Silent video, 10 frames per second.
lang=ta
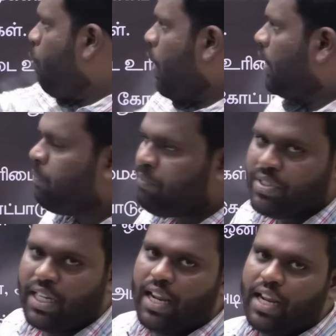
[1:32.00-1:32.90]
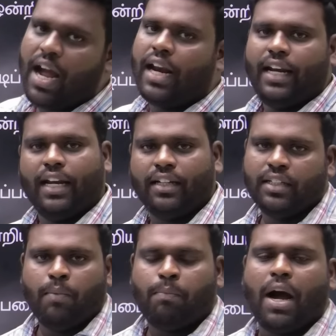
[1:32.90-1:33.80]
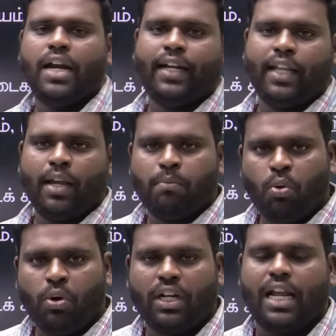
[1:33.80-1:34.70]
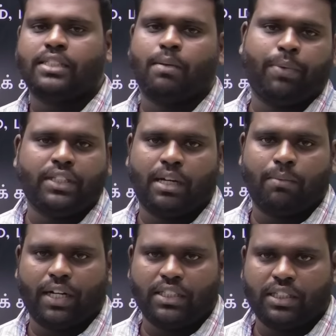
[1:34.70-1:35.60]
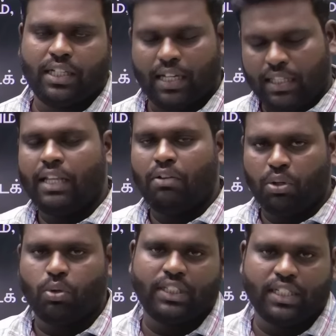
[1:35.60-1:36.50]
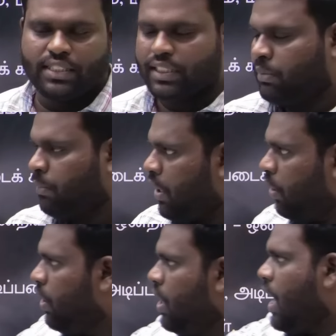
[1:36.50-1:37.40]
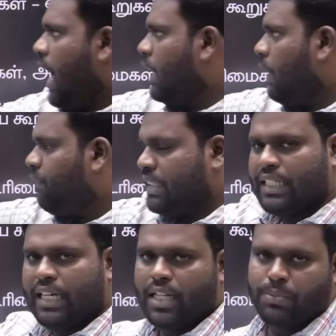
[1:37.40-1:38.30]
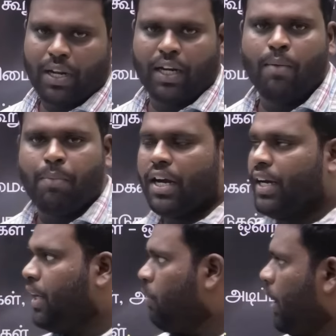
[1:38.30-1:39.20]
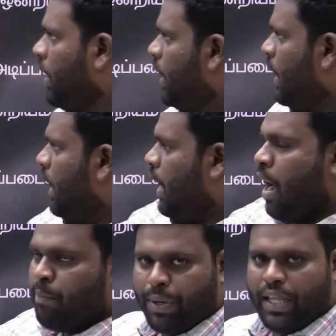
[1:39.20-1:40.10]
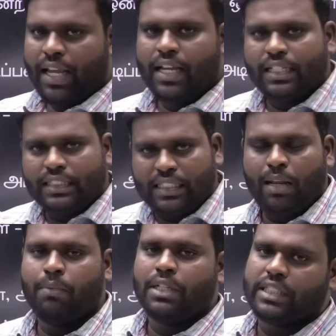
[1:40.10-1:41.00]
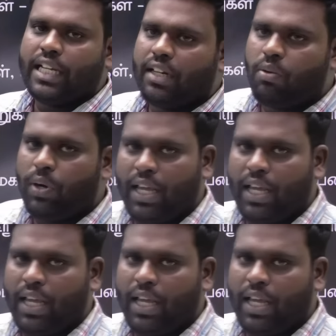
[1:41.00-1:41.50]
ஒன் சரிங்களா காலையில பாலிட்டியை மூணு கிளாஸா பிரிச்சு நம்ம டெஸ்ட் அந்த இருபது கொஸ்டின் டிஸ்கஷன் பண்றோம் அதுல ஃபர்ஸ்ட் கிளாஸ் பாருங்க பாலிட்டி ஒன் அப்படியே சிலபஸ்ல இருக்கக்கூடிய